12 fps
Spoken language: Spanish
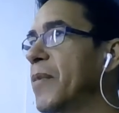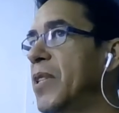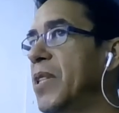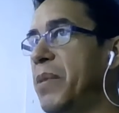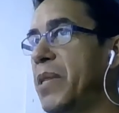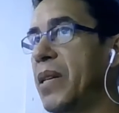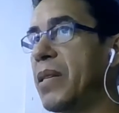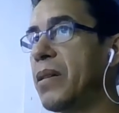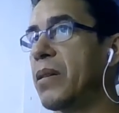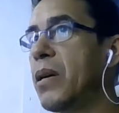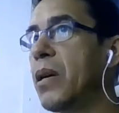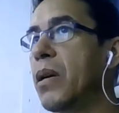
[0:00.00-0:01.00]
¿Sí me
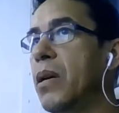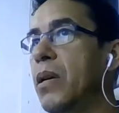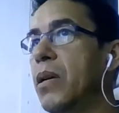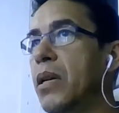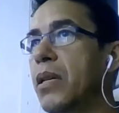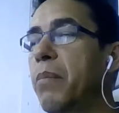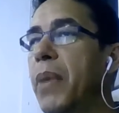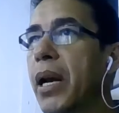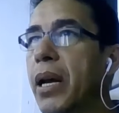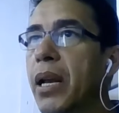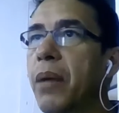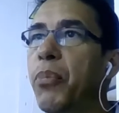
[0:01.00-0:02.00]
entiendes? Y esas
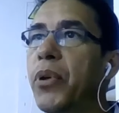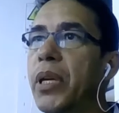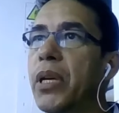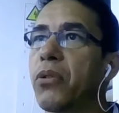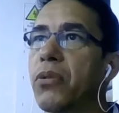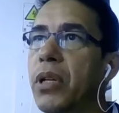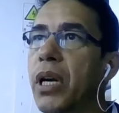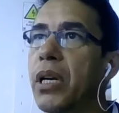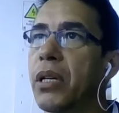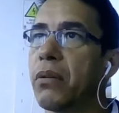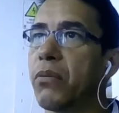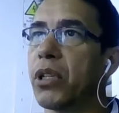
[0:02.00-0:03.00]
marcas las puedes encontrar
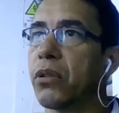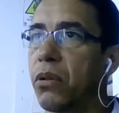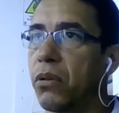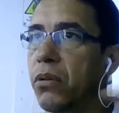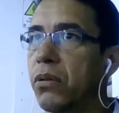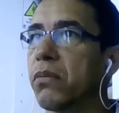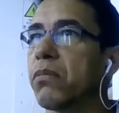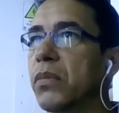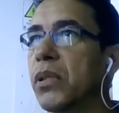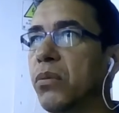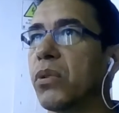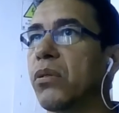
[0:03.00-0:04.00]
en, nuestro,
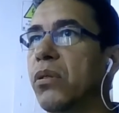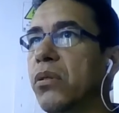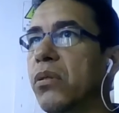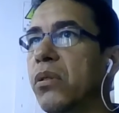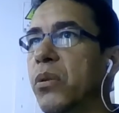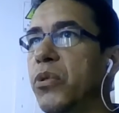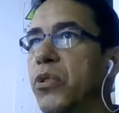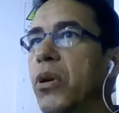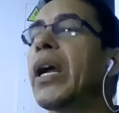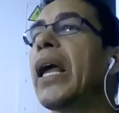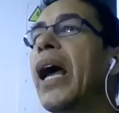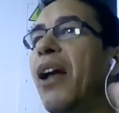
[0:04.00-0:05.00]
en nuestra distribución.